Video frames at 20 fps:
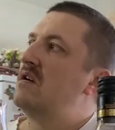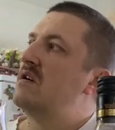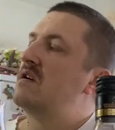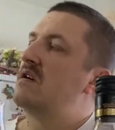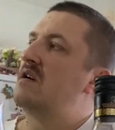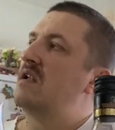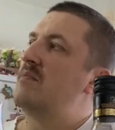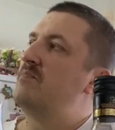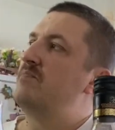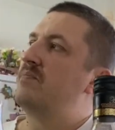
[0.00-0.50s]

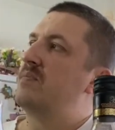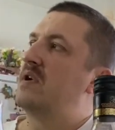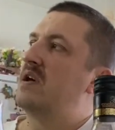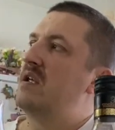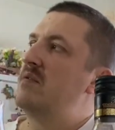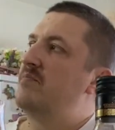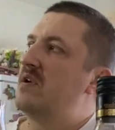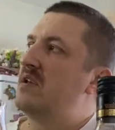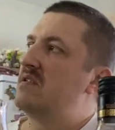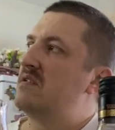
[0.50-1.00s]

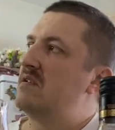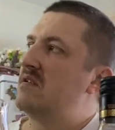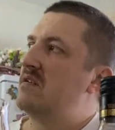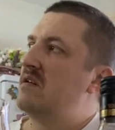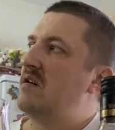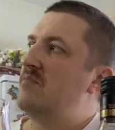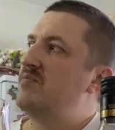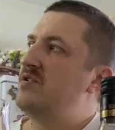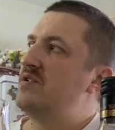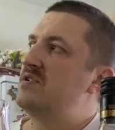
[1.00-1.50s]
крепят э,
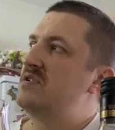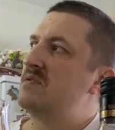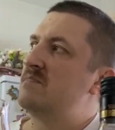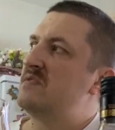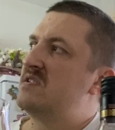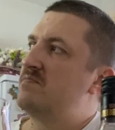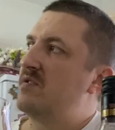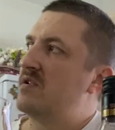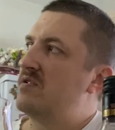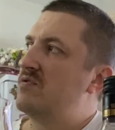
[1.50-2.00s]
обычным
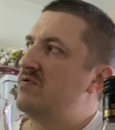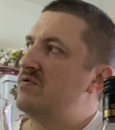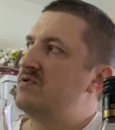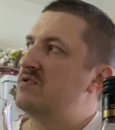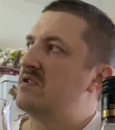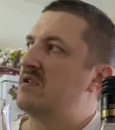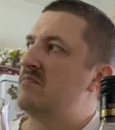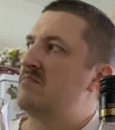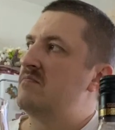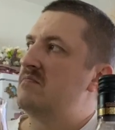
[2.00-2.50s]

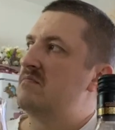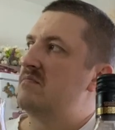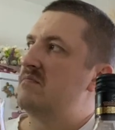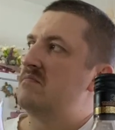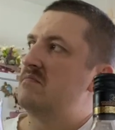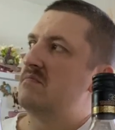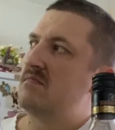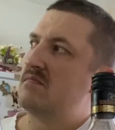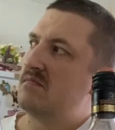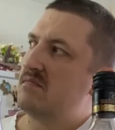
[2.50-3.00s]

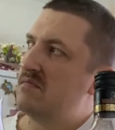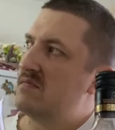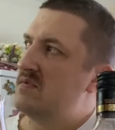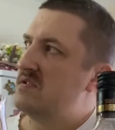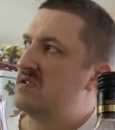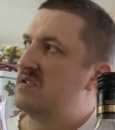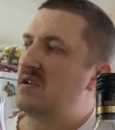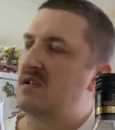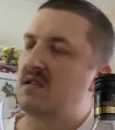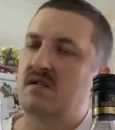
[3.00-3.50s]
спирточком,
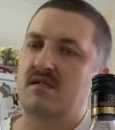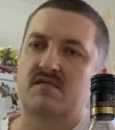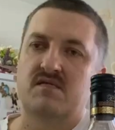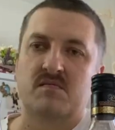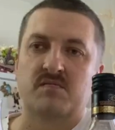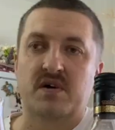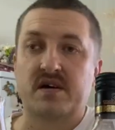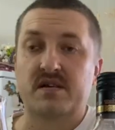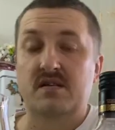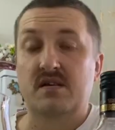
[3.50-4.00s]

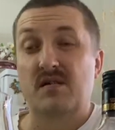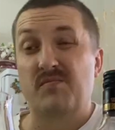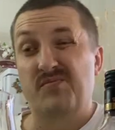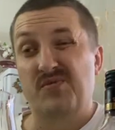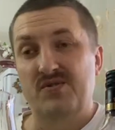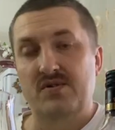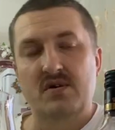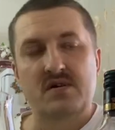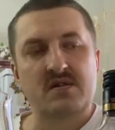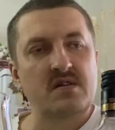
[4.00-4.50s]
зерновым. Хотя
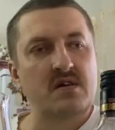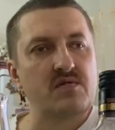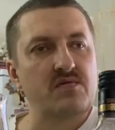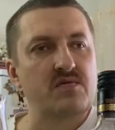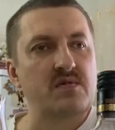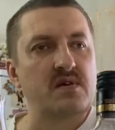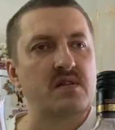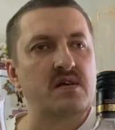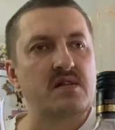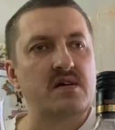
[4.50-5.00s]
по
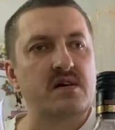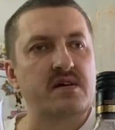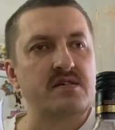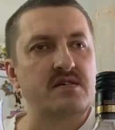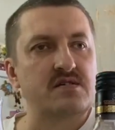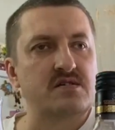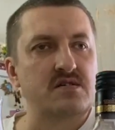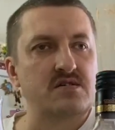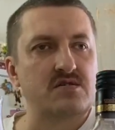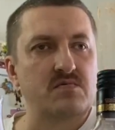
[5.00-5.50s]
технологии надо,
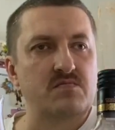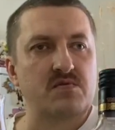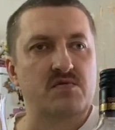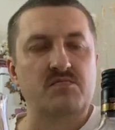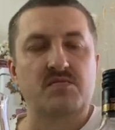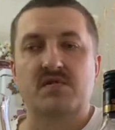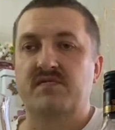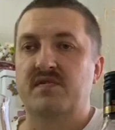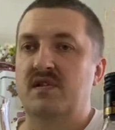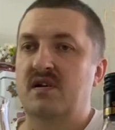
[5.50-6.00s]
конечно, чтобы он
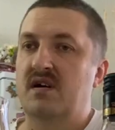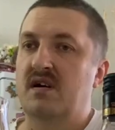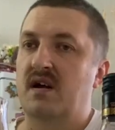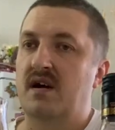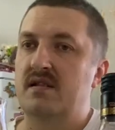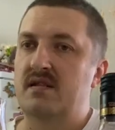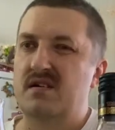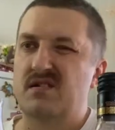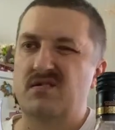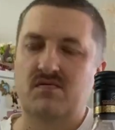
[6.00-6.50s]
был
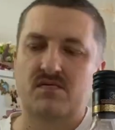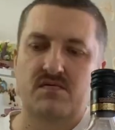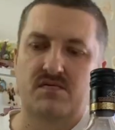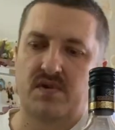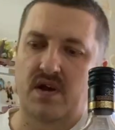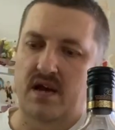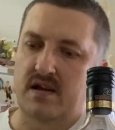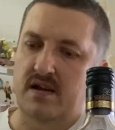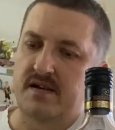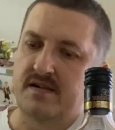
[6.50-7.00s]
виноградный. Но
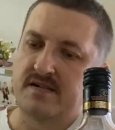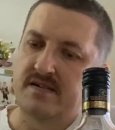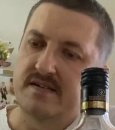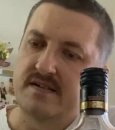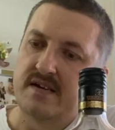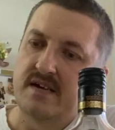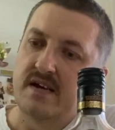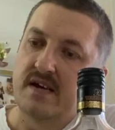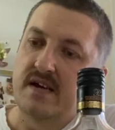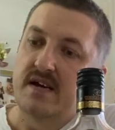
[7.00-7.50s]
вряд ли.
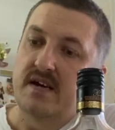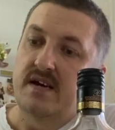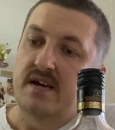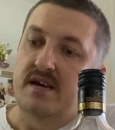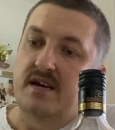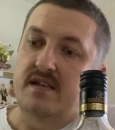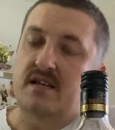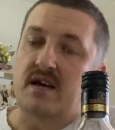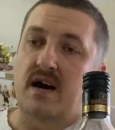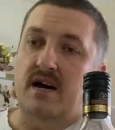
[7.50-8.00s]

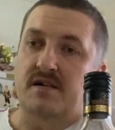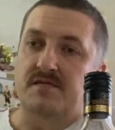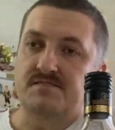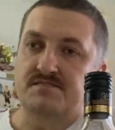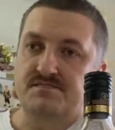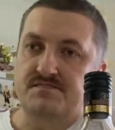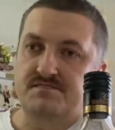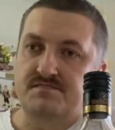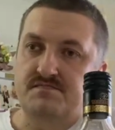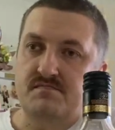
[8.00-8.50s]
Итак,
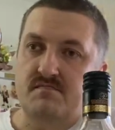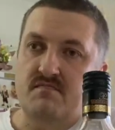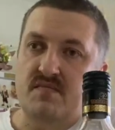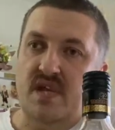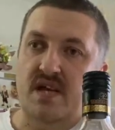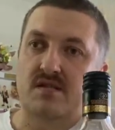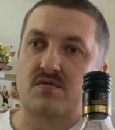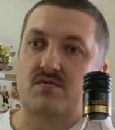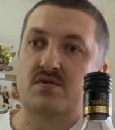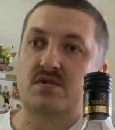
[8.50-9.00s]

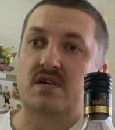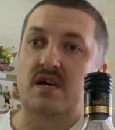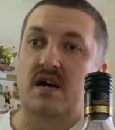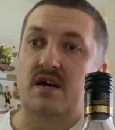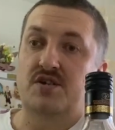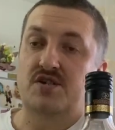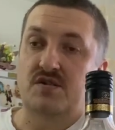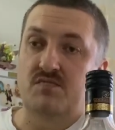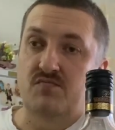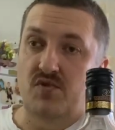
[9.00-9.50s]
друзья,
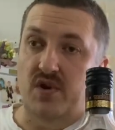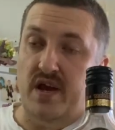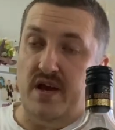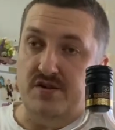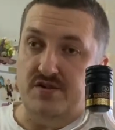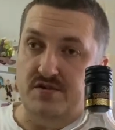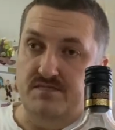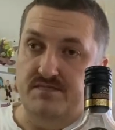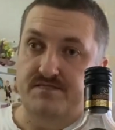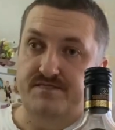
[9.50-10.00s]
к чему
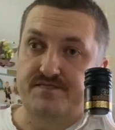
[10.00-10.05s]
речь?